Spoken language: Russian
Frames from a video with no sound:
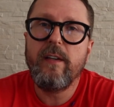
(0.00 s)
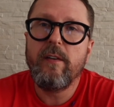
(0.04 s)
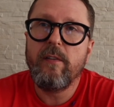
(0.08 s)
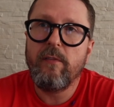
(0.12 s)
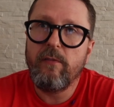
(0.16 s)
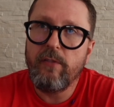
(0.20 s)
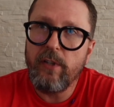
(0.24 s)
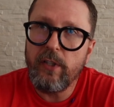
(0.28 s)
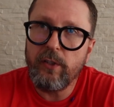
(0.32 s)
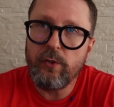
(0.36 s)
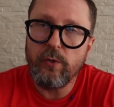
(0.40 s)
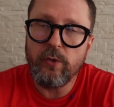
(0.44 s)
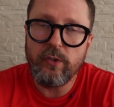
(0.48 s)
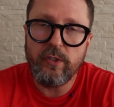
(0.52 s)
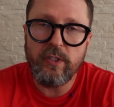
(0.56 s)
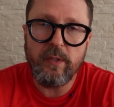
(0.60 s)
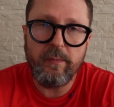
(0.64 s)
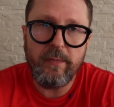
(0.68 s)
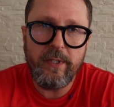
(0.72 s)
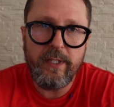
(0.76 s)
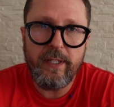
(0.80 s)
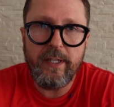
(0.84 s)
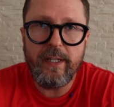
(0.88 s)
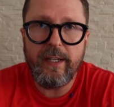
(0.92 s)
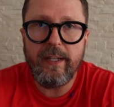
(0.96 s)
выйдут за
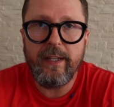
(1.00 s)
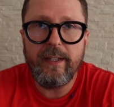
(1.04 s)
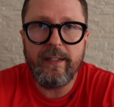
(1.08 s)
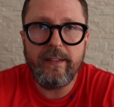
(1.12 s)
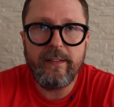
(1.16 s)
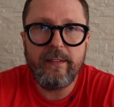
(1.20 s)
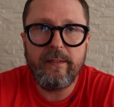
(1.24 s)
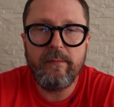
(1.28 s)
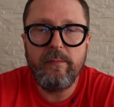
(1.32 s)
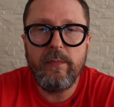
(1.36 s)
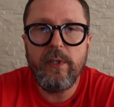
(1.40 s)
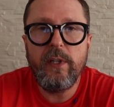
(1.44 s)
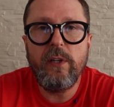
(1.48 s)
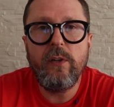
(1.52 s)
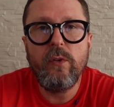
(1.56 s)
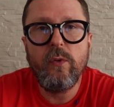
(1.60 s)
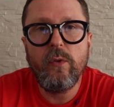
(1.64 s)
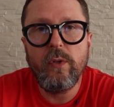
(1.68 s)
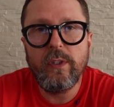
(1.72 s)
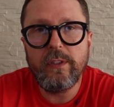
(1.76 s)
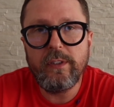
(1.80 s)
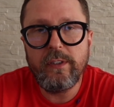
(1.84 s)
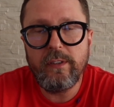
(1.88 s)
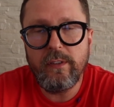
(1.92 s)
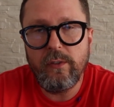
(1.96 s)
меня
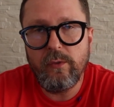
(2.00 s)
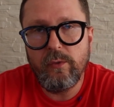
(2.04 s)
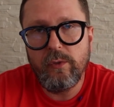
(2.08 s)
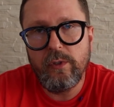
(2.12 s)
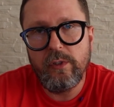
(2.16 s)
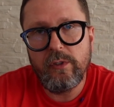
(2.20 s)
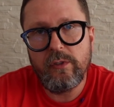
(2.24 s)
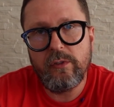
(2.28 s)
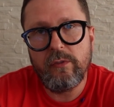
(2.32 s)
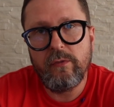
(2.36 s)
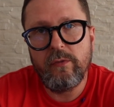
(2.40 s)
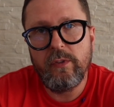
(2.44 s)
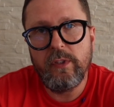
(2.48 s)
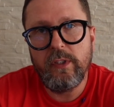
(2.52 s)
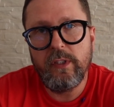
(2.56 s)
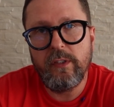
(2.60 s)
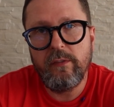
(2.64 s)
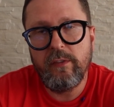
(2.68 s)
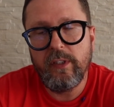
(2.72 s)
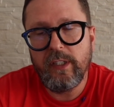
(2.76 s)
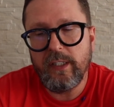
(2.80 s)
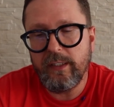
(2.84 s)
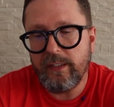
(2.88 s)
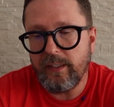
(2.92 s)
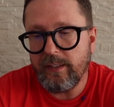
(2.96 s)
миллионы на улицу вы
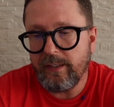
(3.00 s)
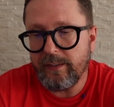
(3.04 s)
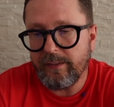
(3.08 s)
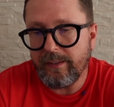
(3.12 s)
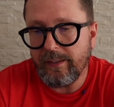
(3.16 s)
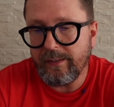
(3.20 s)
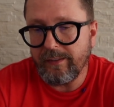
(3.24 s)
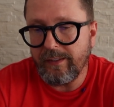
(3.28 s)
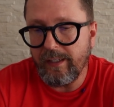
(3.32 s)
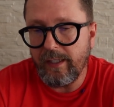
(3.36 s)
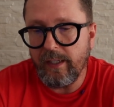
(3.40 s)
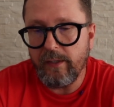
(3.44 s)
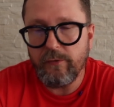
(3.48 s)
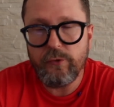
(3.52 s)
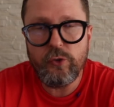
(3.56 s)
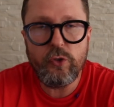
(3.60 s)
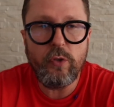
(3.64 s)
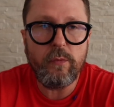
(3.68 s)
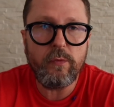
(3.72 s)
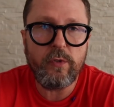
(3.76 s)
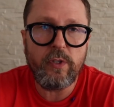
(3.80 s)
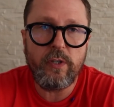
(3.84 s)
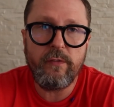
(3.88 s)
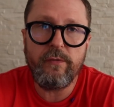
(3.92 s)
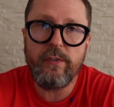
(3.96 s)
выкатят и так далее. В
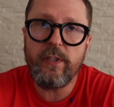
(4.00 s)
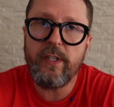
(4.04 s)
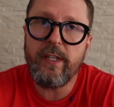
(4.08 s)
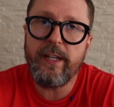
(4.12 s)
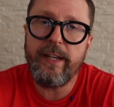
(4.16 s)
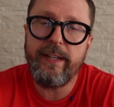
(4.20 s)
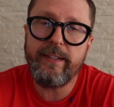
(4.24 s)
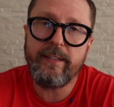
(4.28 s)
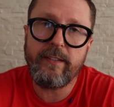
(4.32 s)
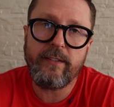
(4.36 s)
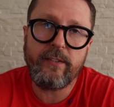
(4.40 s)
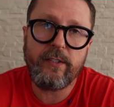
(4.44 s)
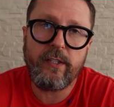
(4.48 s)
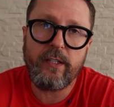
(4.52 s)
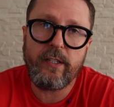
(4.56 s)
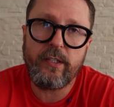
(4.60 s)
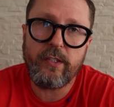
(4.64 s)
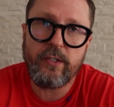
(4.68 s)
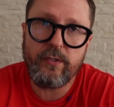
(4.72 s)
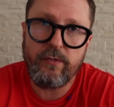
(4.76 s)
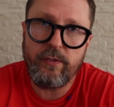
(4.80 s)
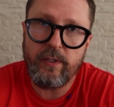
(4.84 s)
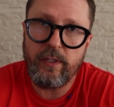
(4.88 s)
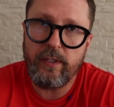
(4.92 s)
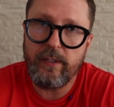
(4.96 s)
чем же обвиняется
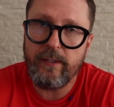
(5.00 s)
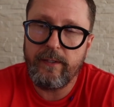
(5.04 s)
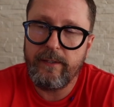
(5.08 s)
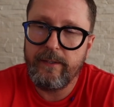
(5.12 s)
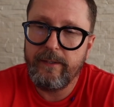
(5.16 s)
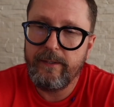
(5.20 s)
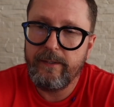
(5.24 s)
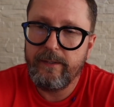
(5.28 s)
Саакашвили?